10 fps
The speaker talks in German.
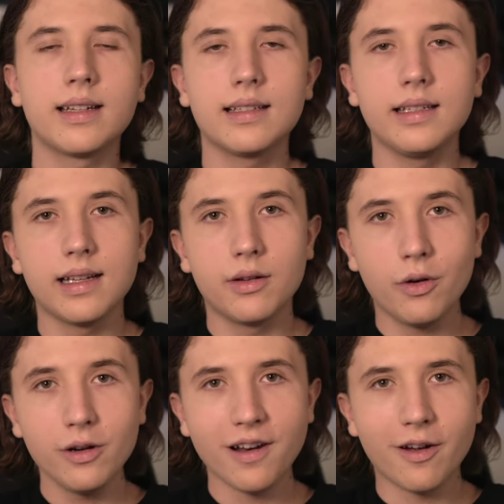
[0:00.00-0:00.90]
dass sich sein
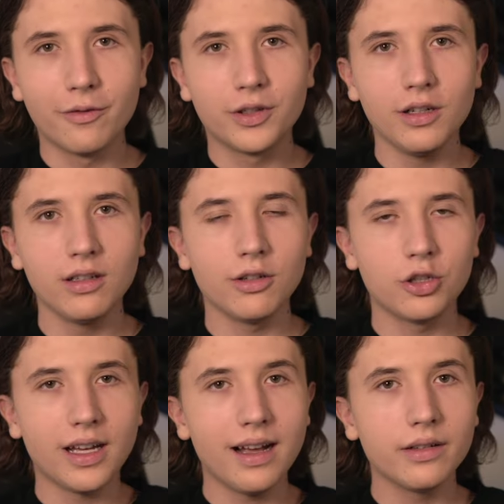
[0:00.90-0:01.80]
Online-Auftritt
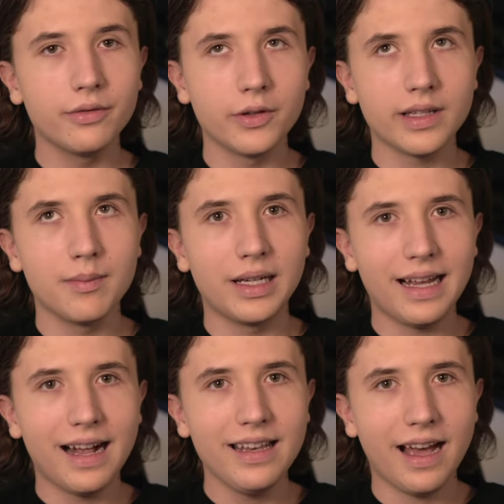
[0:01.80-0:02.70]
stark von seinem
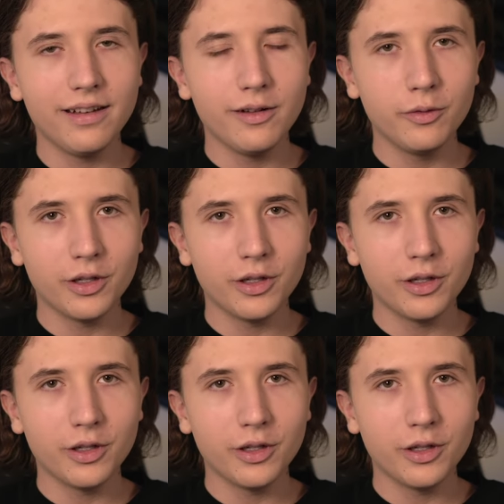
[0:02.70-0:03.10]
realen Handeln